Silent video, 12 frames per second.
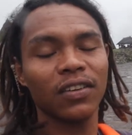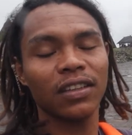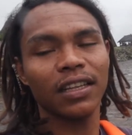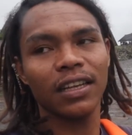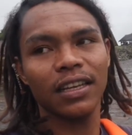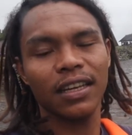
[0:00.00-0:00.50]

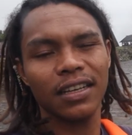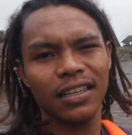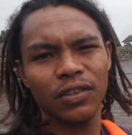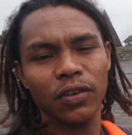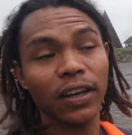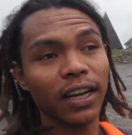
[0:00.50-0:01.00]
kontennya
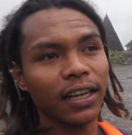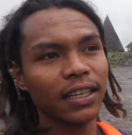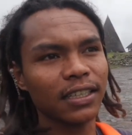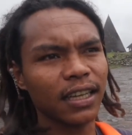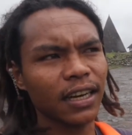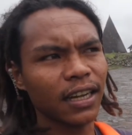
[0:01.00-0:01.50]
jadi gue akan
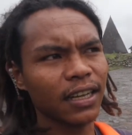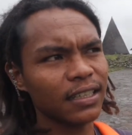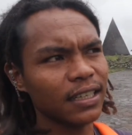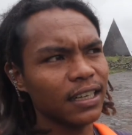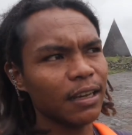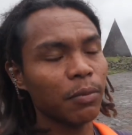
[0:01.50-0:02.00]
ke sana
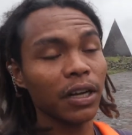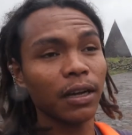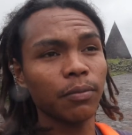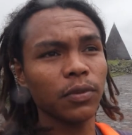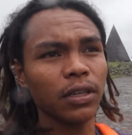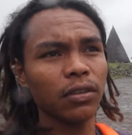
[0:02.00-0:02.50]
jadi nama
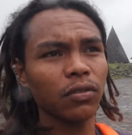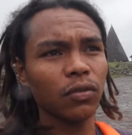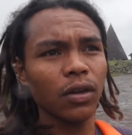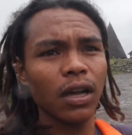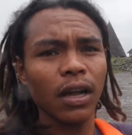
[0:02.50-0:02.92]
kampungnya itu